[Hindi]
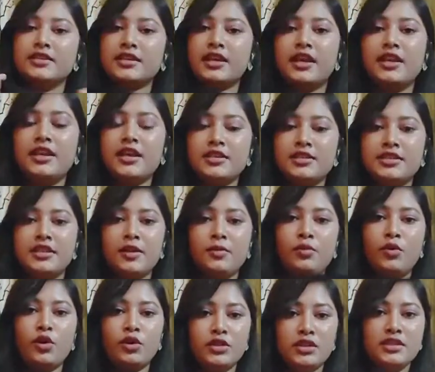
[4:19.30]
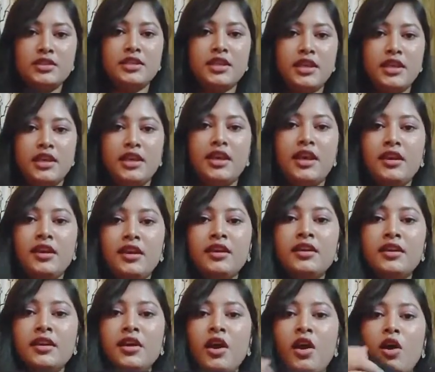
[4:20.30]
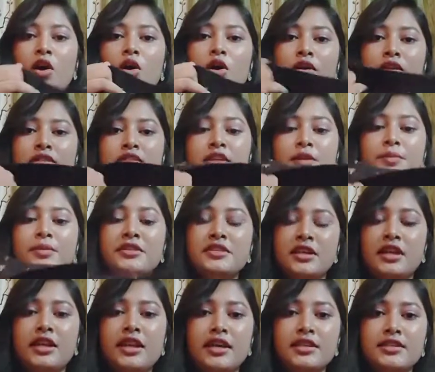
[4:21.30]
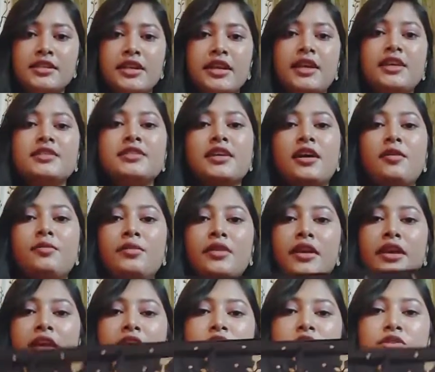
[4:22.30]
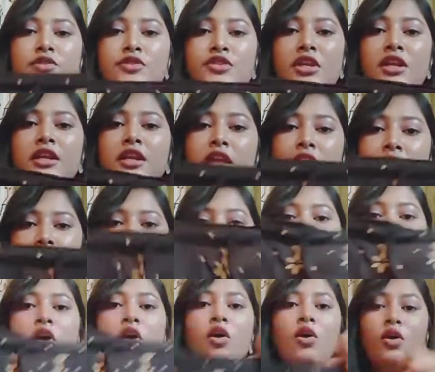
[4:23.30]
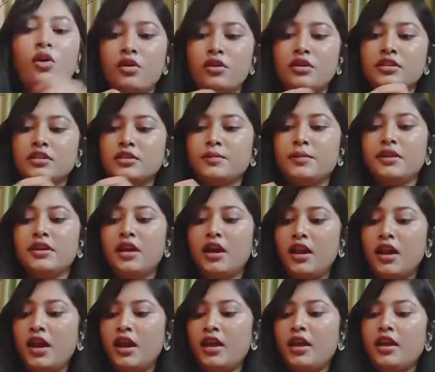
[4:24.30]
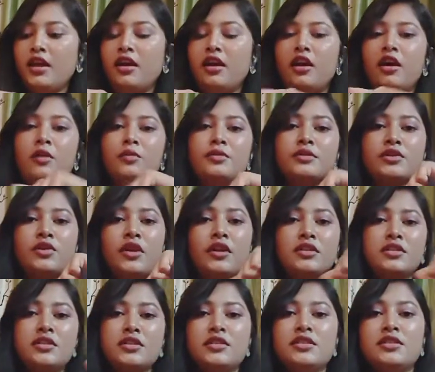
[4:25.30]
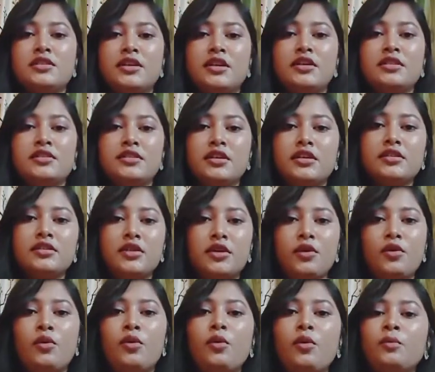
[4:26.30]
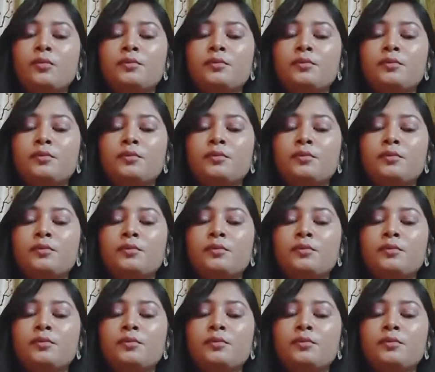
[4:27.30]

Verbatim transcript: इसका इलास्टिक बहुत ही सही है और इसके पीछे इलास्टिक है सामने एज यूजल नहीं है और इसमें नारा है आप इसका एडजस्ट कर सकते हो